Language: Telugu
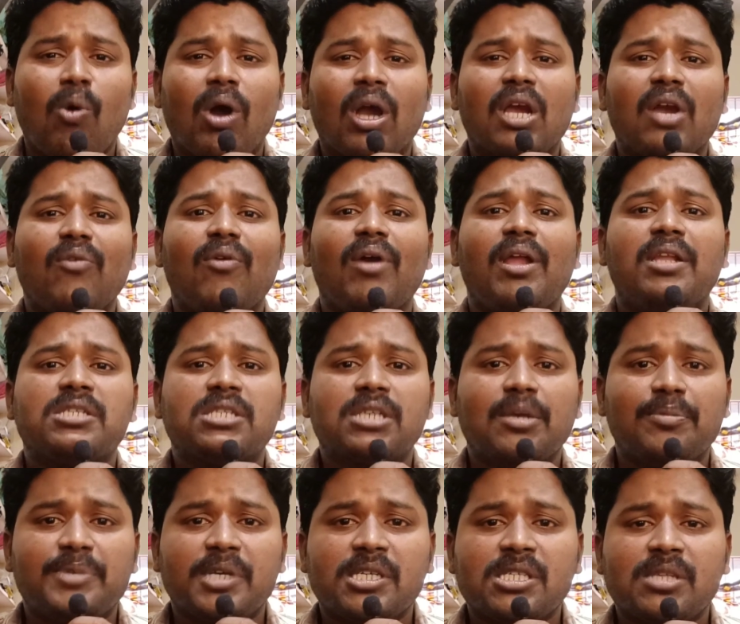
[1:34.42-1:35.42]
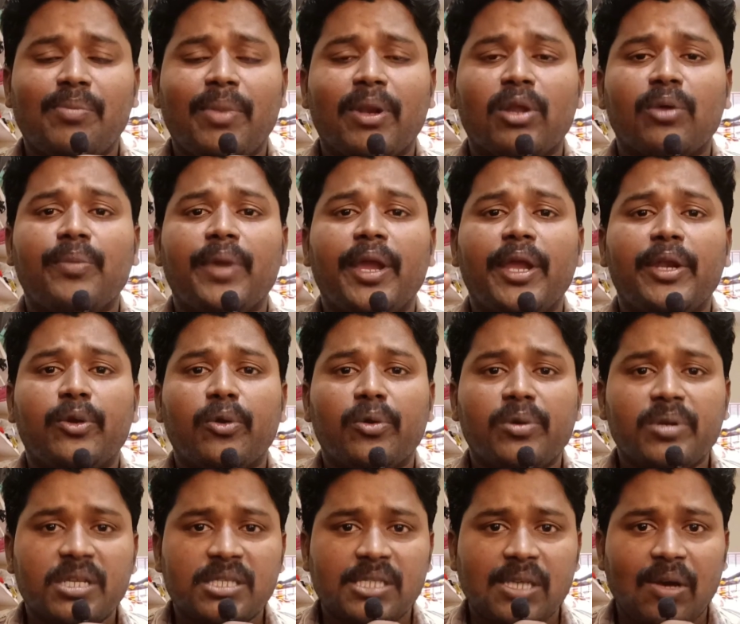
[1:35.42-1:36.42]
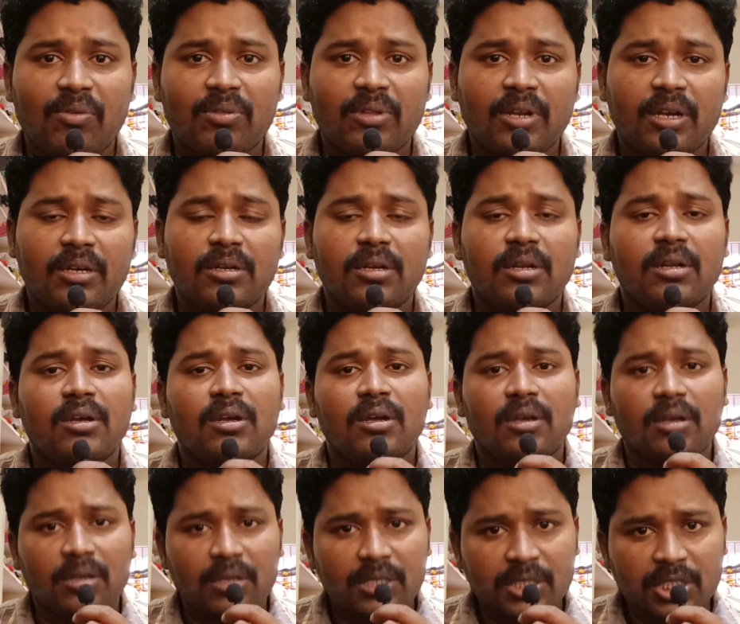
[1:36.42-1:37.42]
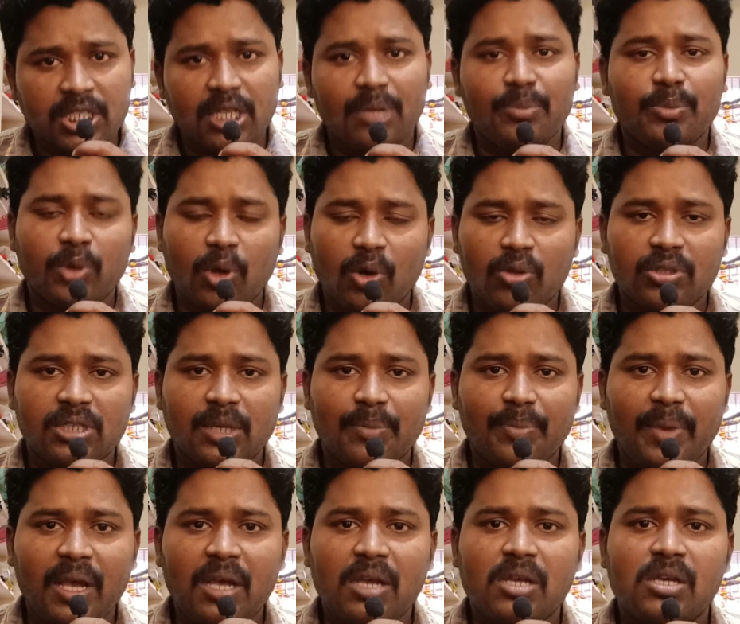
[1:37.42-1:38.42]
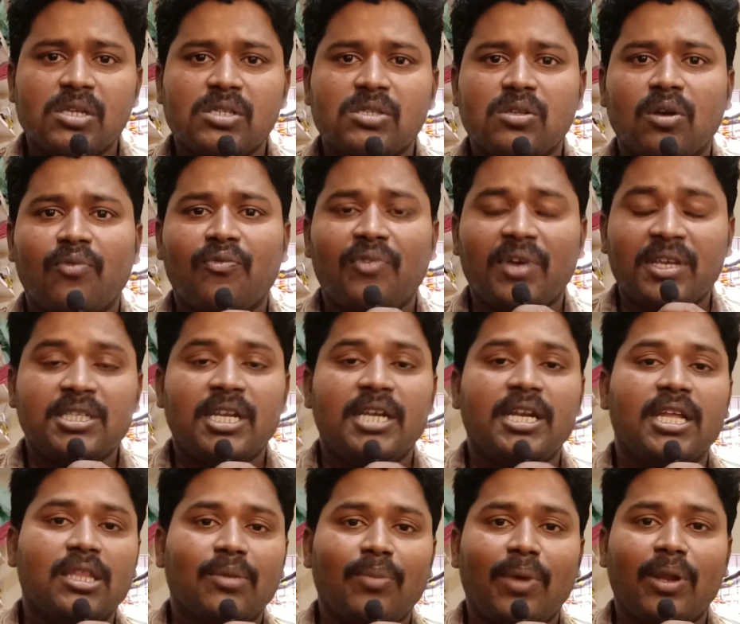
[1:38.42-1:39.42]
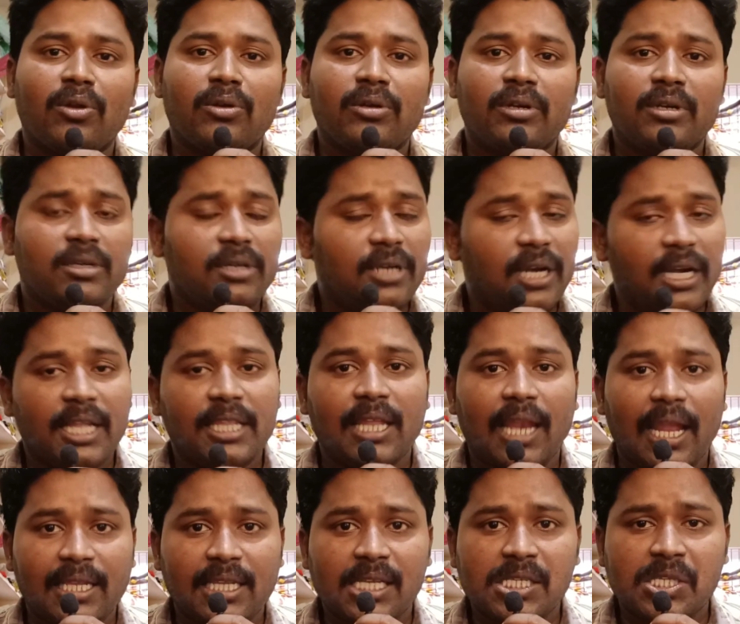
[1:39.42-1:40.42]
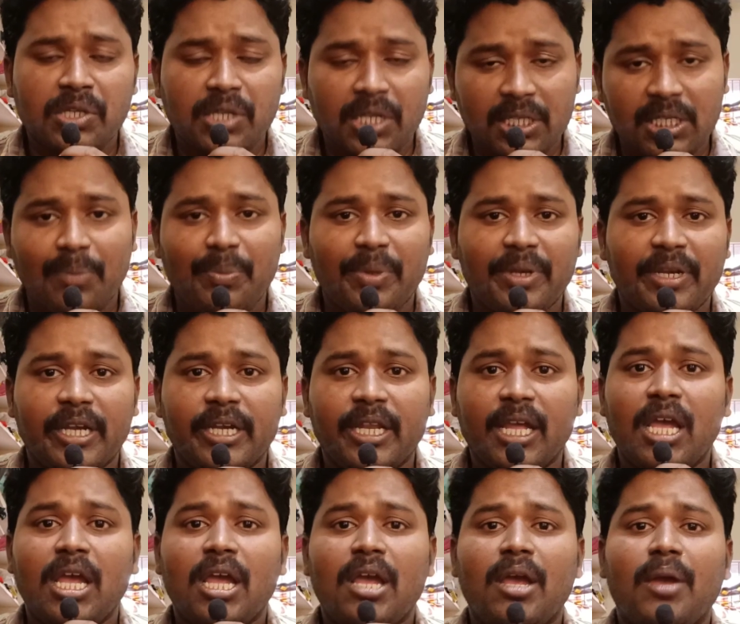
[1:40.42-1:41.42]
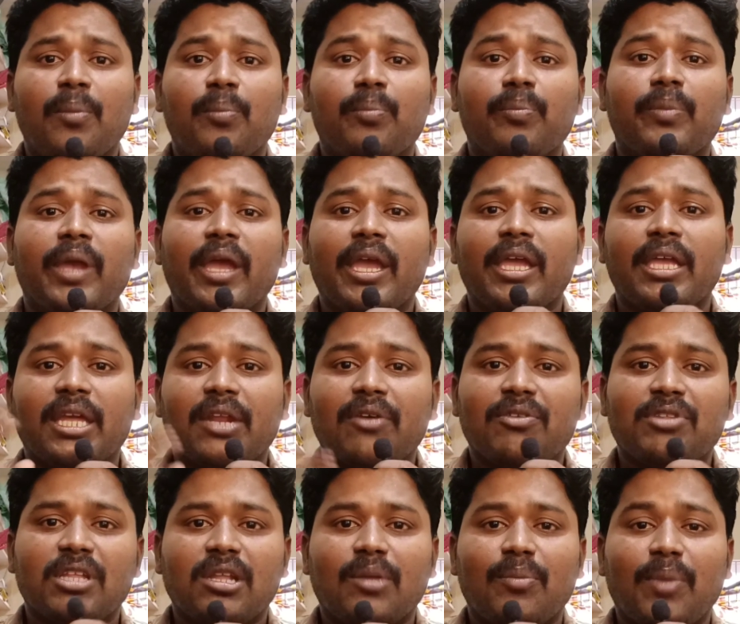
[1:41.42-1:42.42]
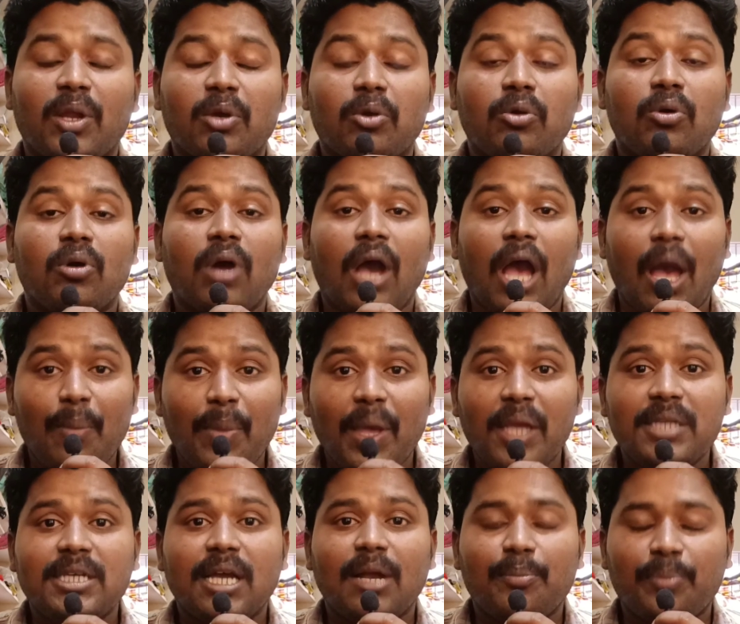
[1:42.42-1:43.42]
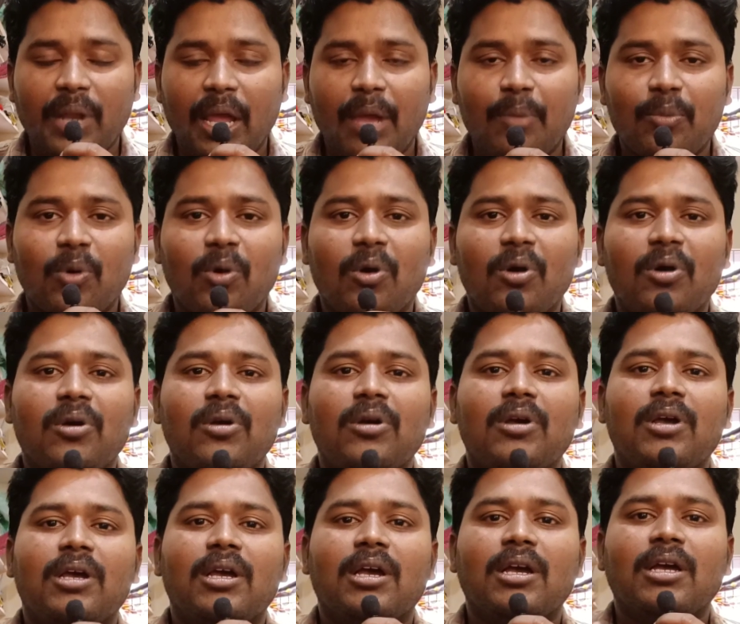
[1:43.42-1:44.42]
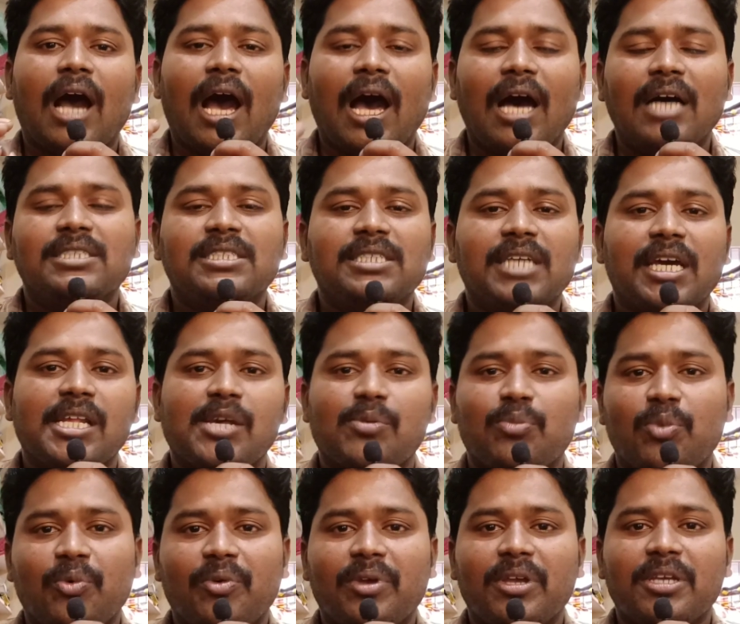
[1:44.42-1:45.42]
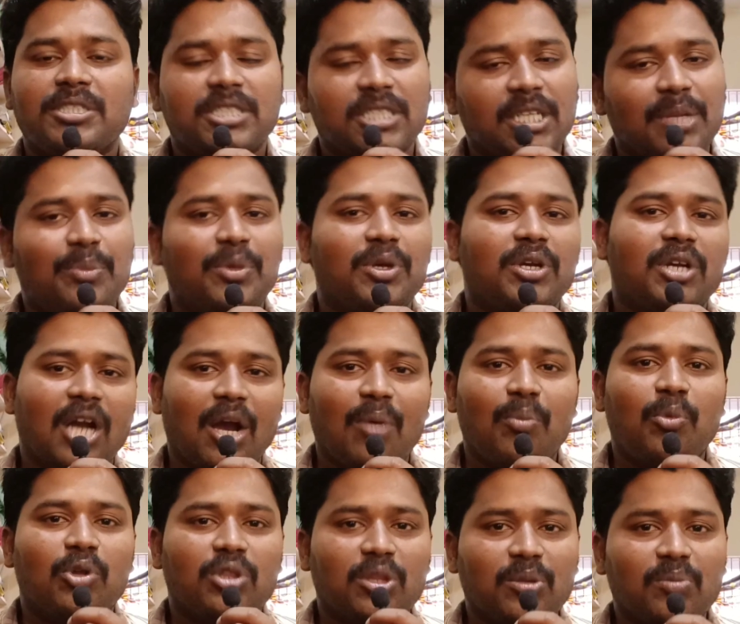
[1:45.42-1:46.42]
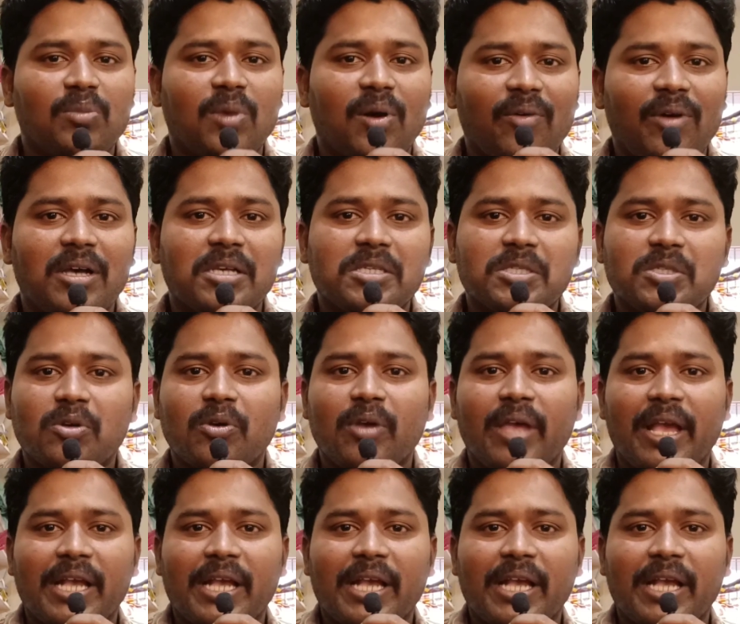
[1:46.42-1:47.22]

ఒకవేళ స్కిప్ చేస్తే మనకు మే ట్వంటీ సెవెంత్న స్ట్రీమింగ్ అవుతుందని చెప్పా సో ఫస్ట్ డేట్ అయితే మనకు డేట్ అయితే లాక్ చేస్తారు నేను చెప్పిన డేటే మే ఇరవై తేదీన మనకు అమెజాన్ ప్రైమ్లో ఆచార్య మూవీ స్ట్రీమింగ్ కాబోతుంది మామ సో